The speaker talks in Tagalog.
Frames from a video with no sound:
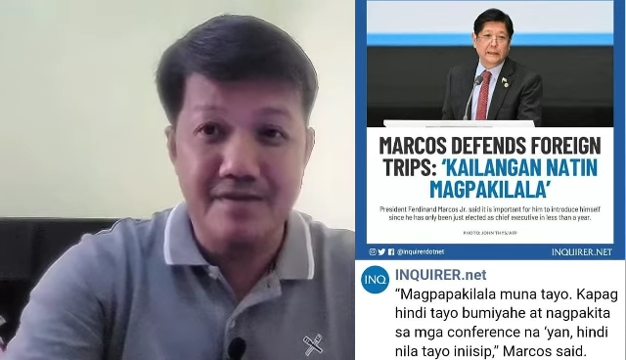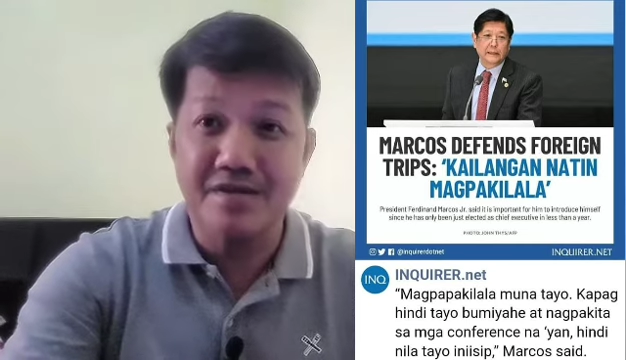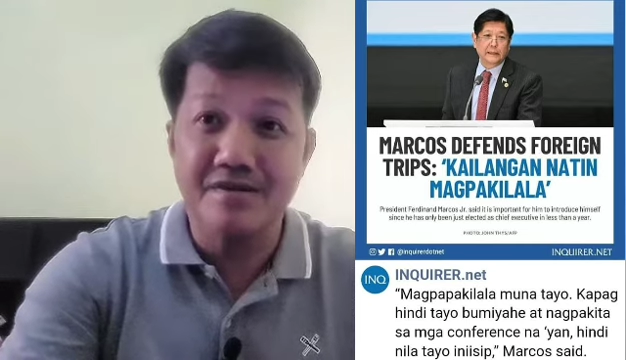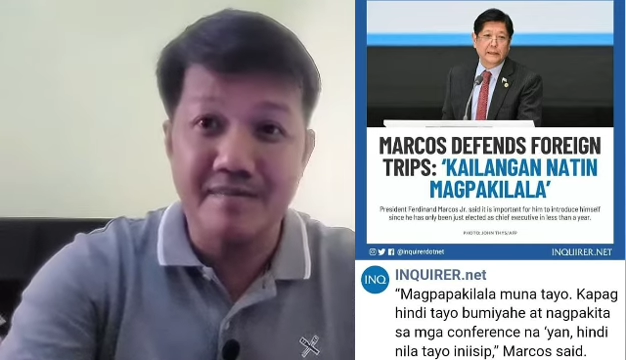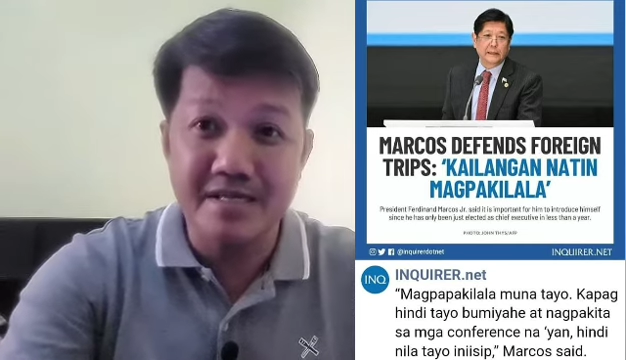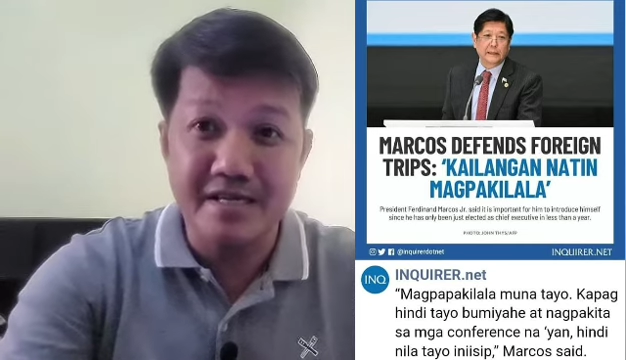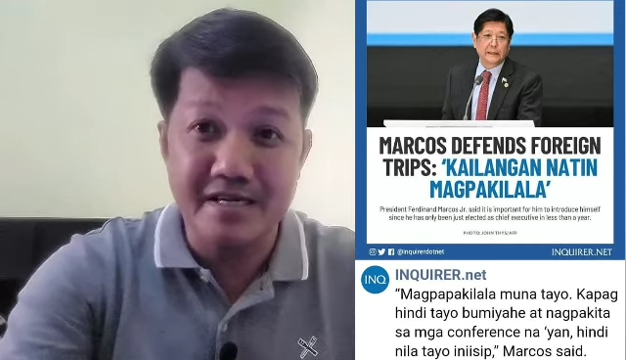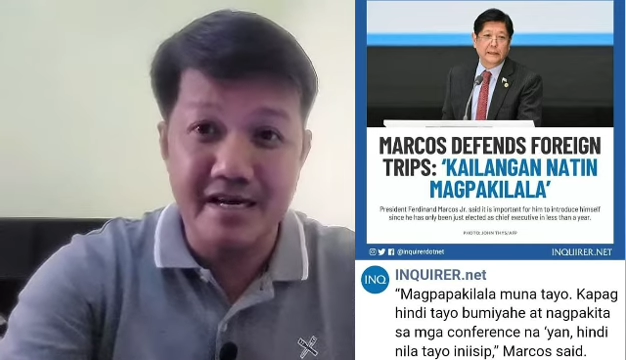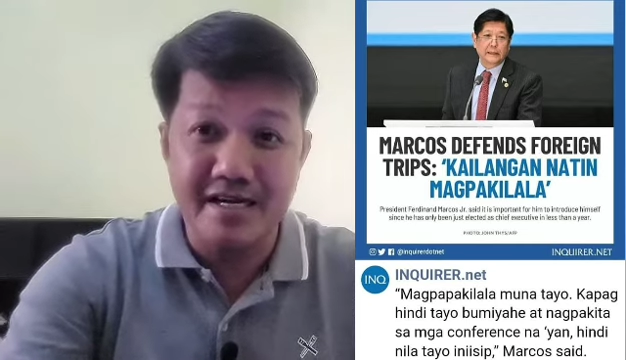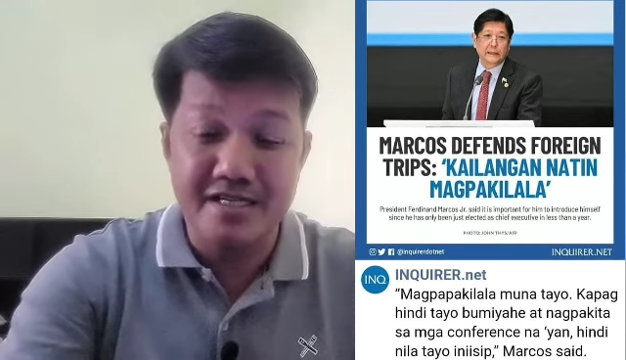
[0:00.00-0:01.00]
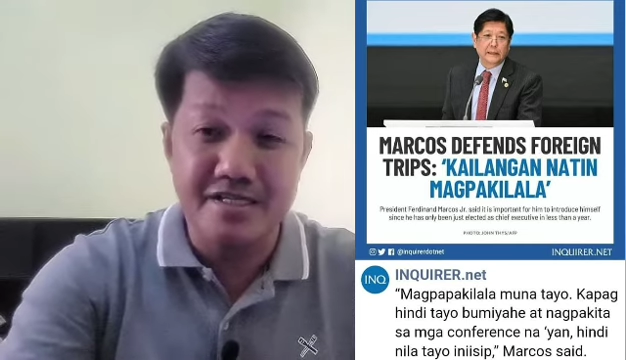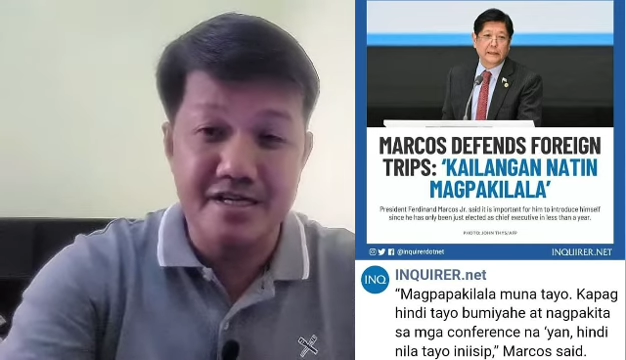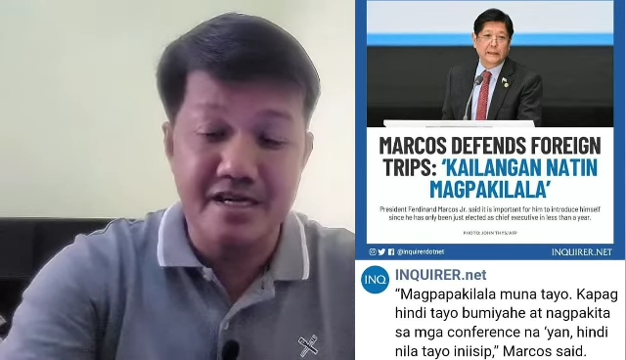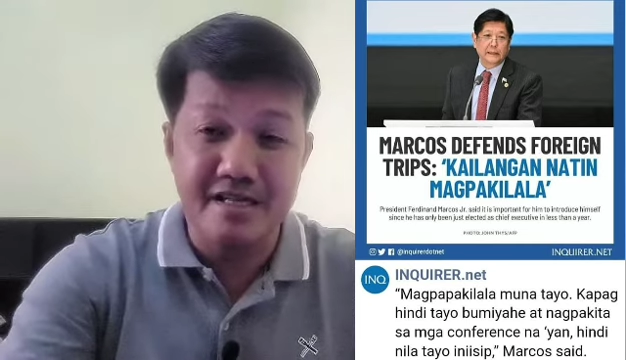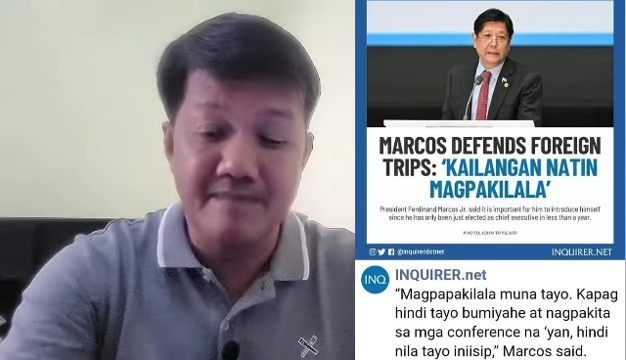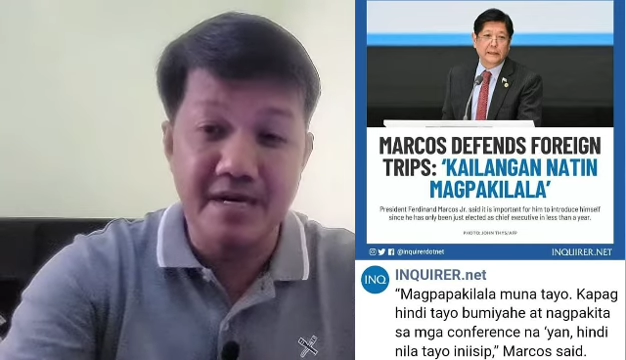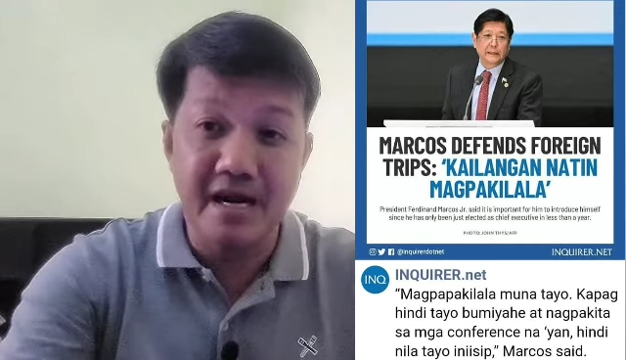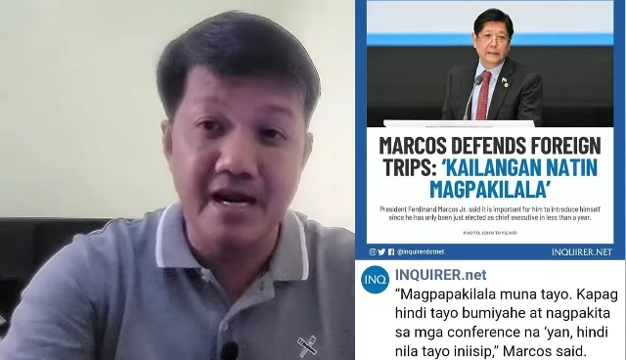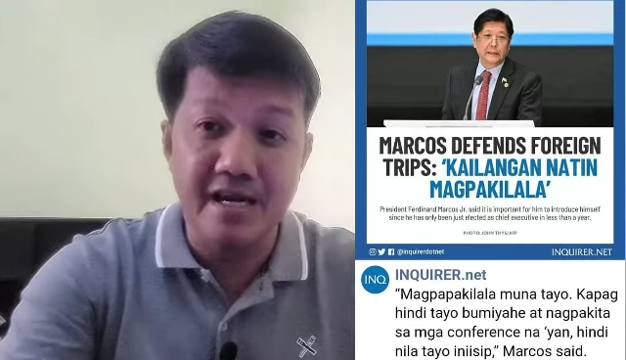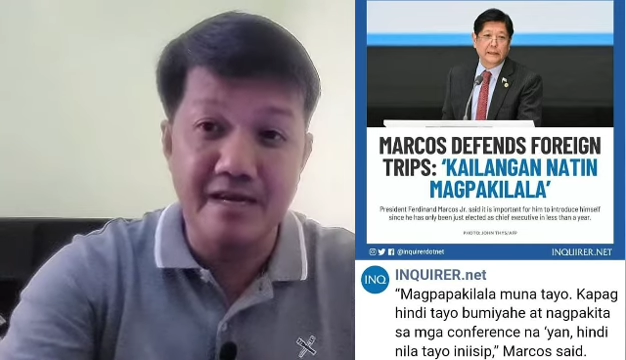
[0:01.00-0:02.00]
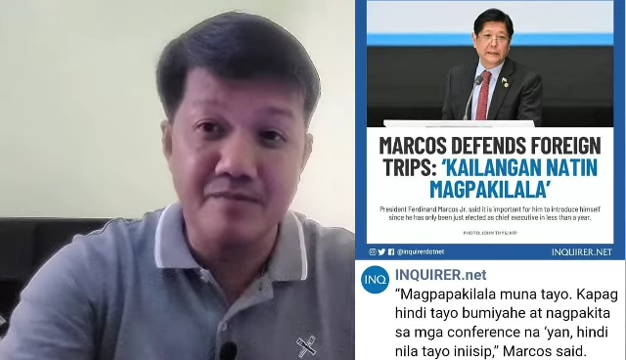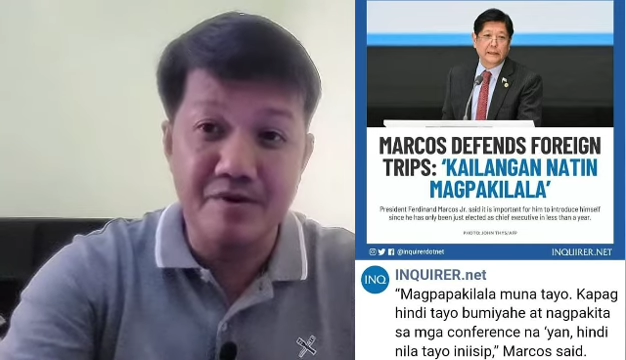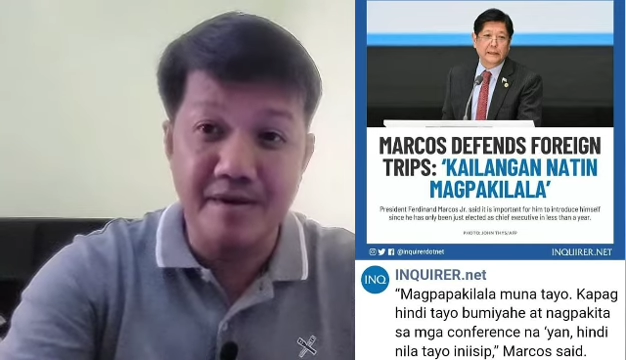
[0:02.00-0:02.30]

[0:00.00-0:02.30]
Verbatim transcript: Meron na bang nangyari dyan? Ang pagkakalam ko,